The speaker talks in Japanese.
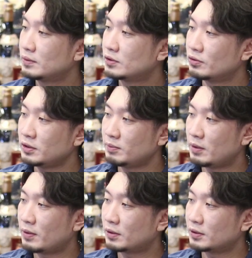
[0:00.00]
商品
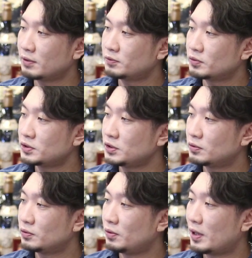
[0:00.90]
名は
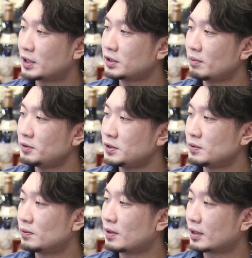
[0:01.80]
クラフトジンと秋田美
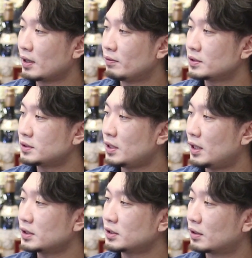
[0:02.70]
人を掛け合わせ
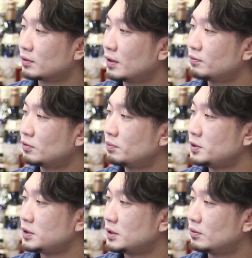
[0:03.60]
た秋田クラフト
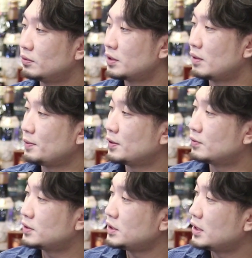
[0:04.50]
美人と
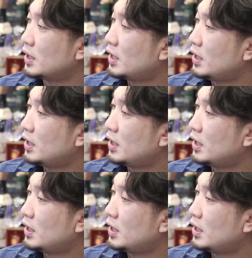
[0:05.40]
ネーミングし、